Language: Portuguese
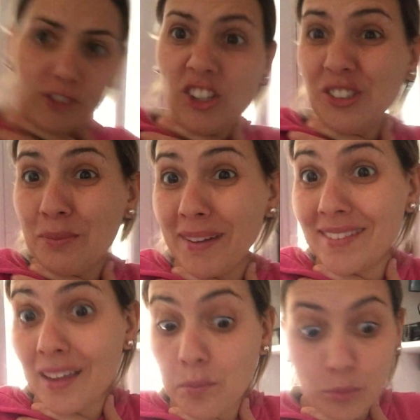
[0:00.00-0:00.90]
Gente,
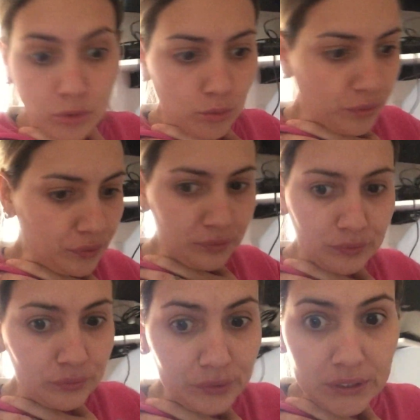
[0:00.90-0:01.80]
mas tá muito
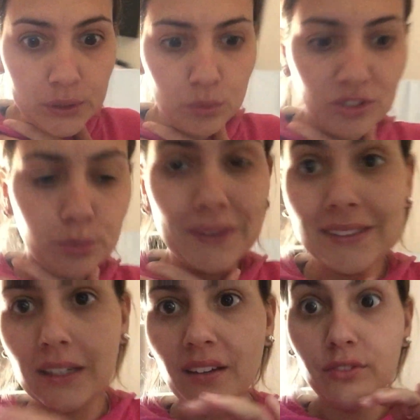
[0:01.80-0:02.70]
frio. Tipo
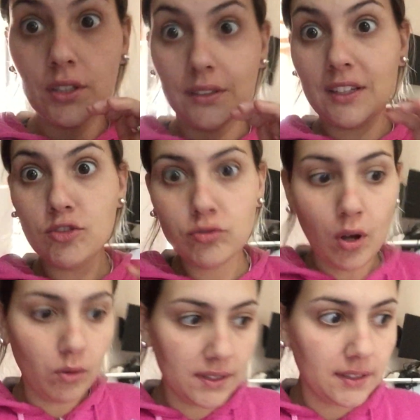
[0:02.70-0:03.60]
assim, lá fora tá
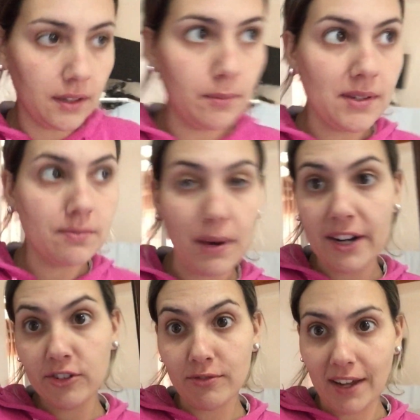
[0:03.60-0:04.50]
sol, assim, umas
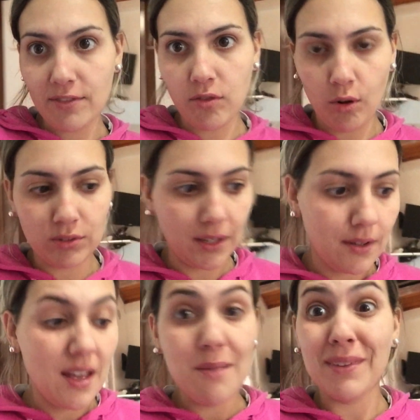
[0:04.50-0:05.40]
partes vai e volta.
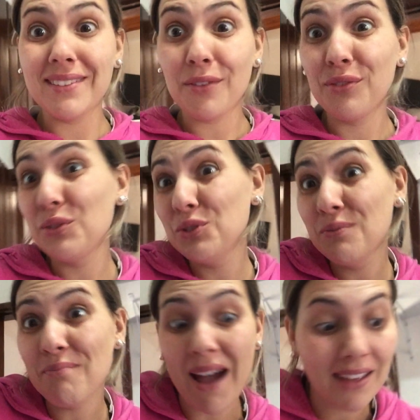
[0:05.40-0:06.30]
Mas tá frio
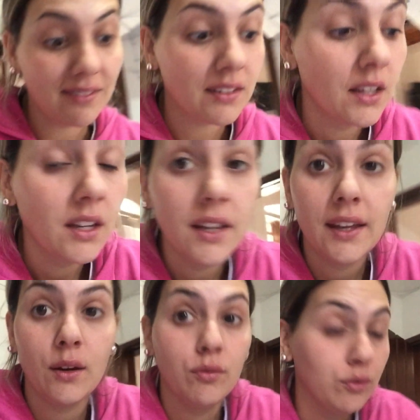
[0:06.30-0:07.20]
demais.
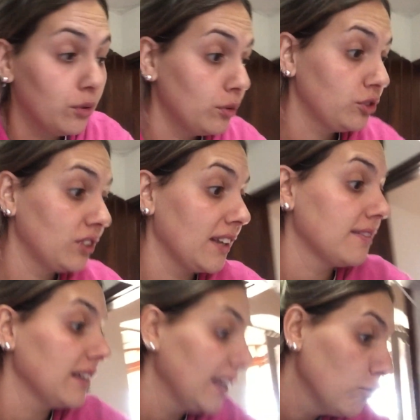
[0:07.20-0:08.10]
Eu vou tirar
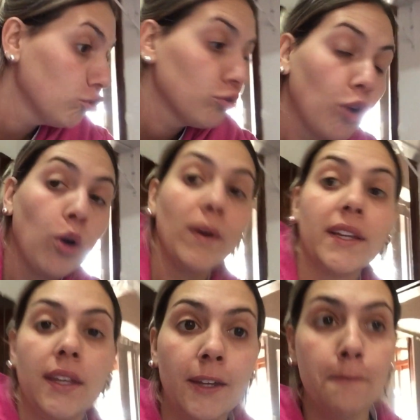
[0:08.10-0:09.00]
esse lençol
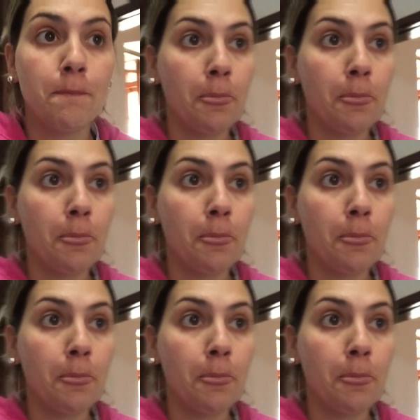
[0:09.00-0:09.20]
aqui.